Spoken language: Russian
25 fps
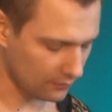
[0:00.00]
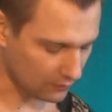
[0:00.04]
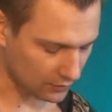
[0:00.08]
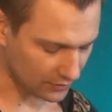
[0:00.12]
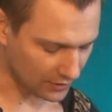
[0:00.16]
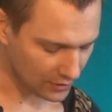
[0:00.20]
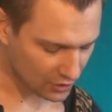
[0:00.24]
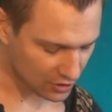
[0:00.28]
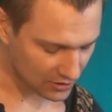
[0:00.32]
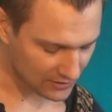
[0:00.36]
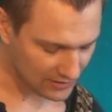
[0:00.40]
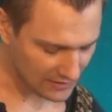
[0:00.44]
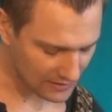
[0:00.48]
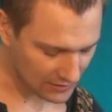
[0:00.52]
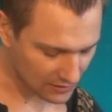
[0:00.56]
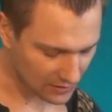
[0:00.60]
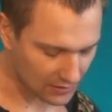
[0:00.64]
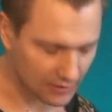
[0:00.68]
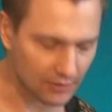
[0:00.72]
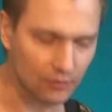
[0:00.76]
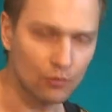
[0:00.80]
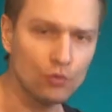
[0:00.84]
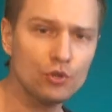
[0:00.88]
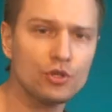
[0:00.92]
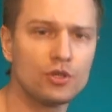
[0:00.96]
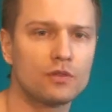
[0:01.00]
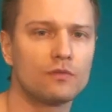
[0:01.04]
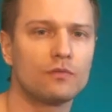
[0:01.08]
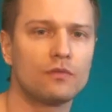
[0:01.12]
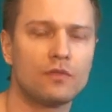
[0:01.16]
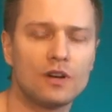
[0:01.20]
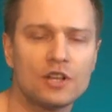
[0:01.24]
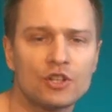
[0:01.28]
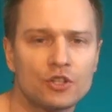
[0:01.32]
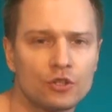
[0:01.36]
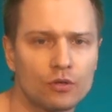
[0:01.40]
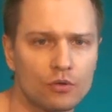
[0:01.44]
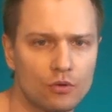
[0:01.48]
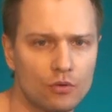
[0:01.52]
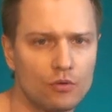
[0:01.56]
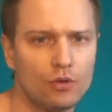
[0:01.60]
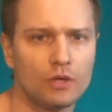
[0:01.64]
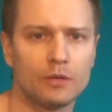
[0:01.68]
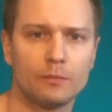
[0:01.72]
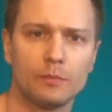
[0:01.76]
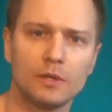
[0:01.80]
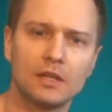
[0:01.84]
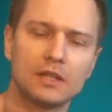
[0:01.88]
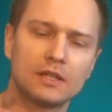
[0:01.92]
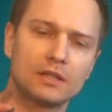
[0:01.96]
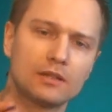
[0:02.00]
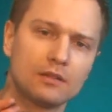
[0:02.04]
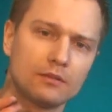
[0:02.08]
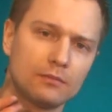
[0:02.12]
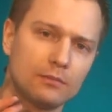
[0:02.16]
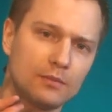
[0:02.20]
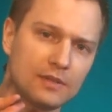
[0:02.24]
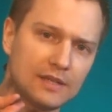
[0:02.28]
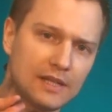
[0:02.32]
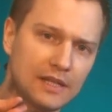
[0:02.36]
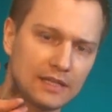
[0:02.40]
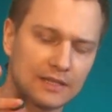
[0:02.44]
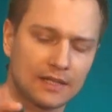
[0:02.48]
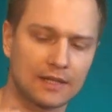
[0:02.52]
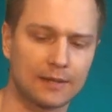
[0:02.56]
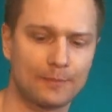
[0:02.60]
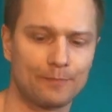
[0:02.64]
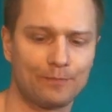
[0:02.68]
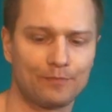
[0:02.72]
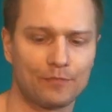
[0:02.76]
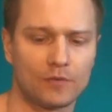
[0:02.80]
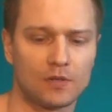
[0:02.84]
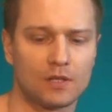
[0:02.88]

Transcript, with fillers: Вот, значит, здесь очень важную роль имеет медиатор,